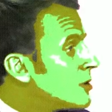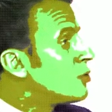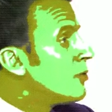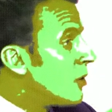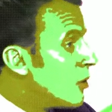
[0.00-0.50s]

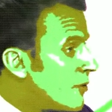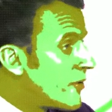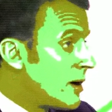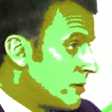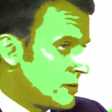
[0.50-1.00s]
souvent, le
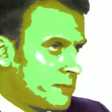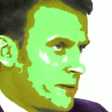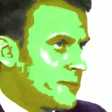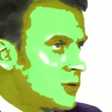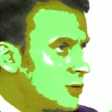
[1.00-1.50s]
frein, pas
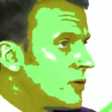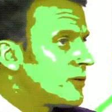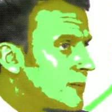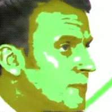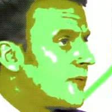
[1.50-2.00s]
bien souvent,
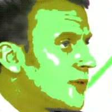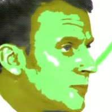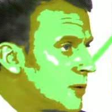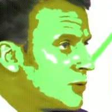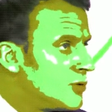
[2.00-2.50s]
c'est
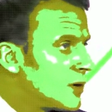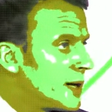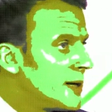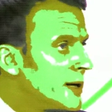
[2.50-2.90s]
parfaitement mesuré.